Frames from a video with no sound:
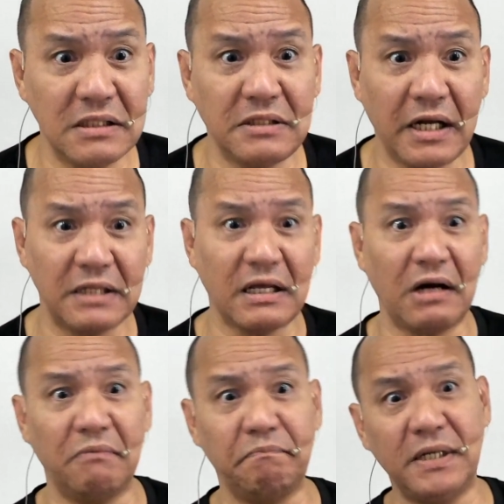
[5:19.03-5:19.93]

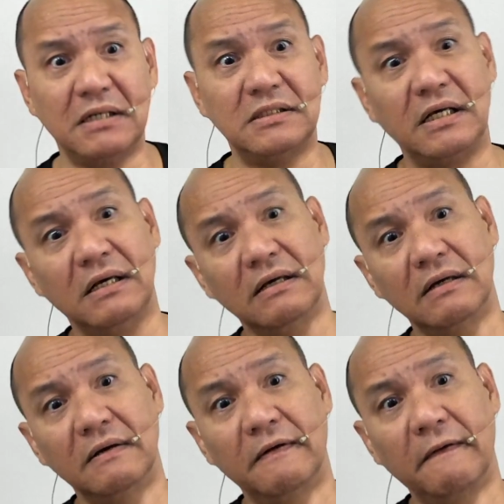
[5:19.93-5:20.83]
Secretary of Finance eh.
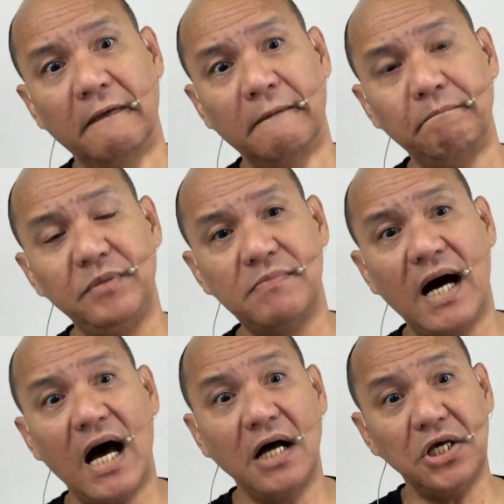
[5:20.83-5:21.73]
'Di
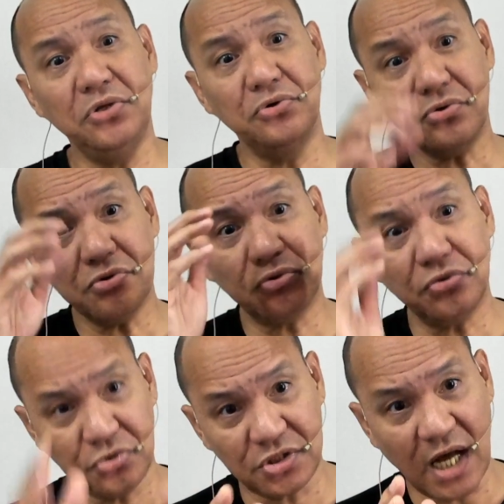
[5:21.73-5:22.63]
ba? Ang
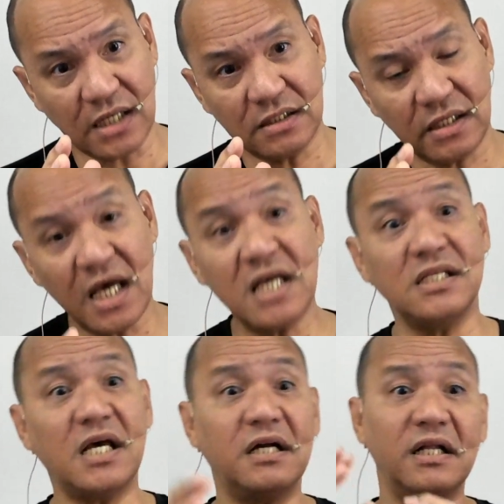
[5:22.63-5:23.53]
inuutusan eh
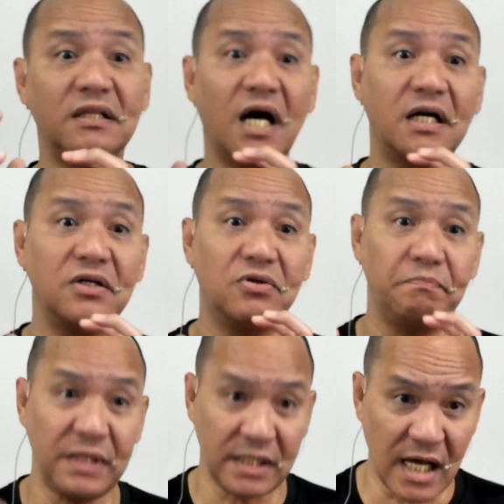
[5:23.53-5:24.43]
Secretary of
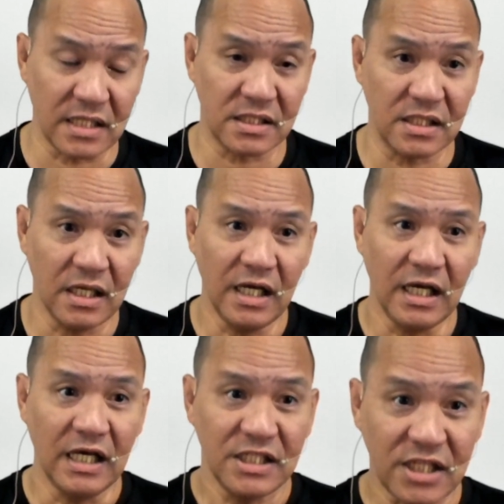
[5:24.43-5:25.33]
Finance.
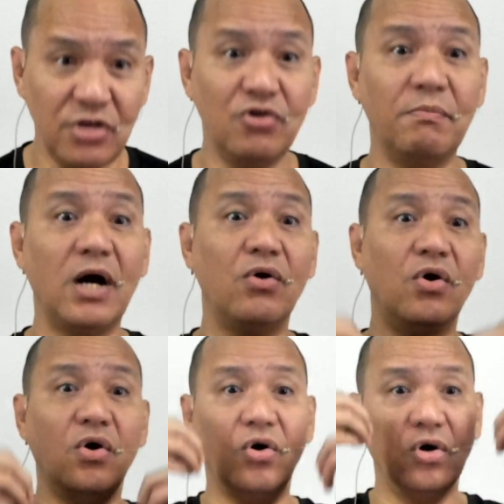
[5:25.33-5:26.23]
Siya yung mag
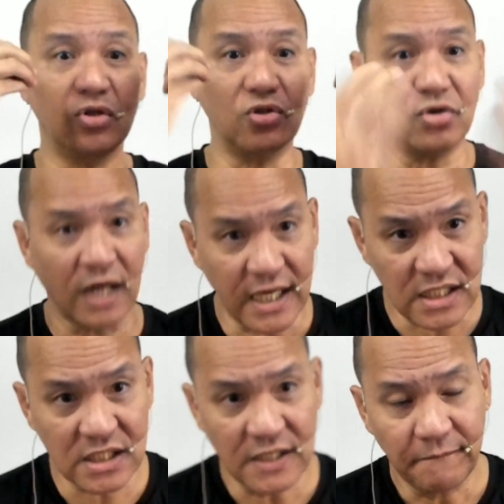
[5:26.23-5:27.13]

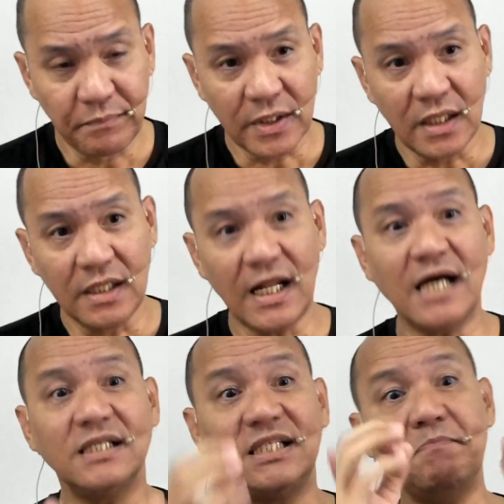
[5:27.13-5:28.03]
authorize ng
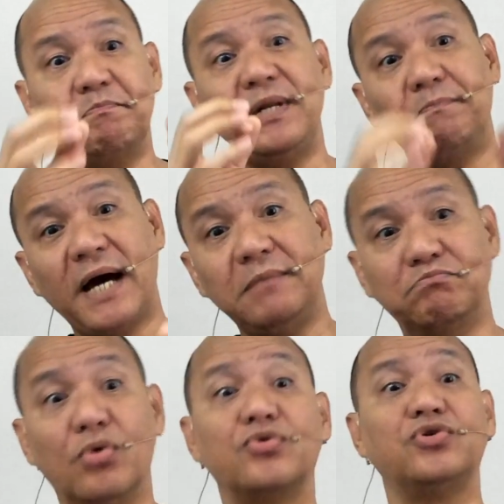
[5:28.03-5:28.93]
simplified
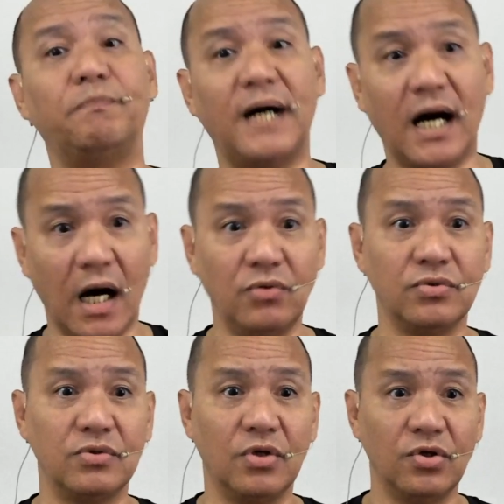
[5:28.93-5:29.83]
books of
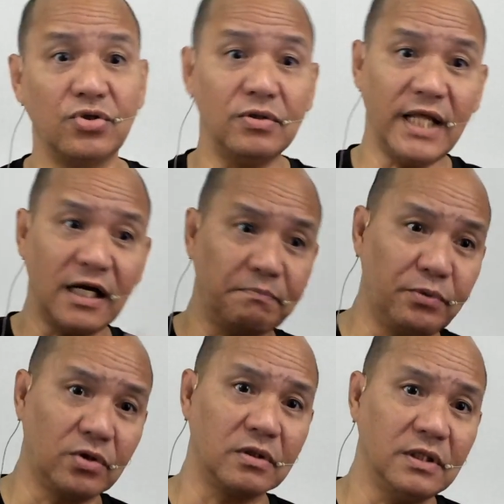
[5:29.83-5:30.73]
accounts. So
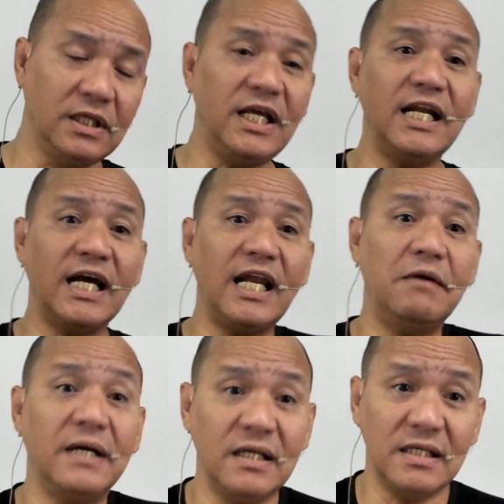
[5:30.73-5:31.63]
therefore, hindi ka na
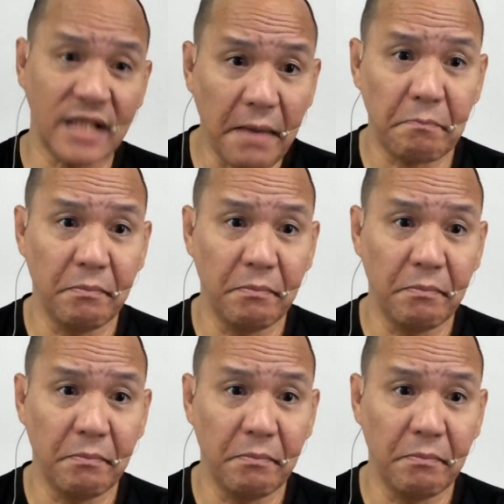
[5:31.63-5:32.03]
kailangan mag-isip.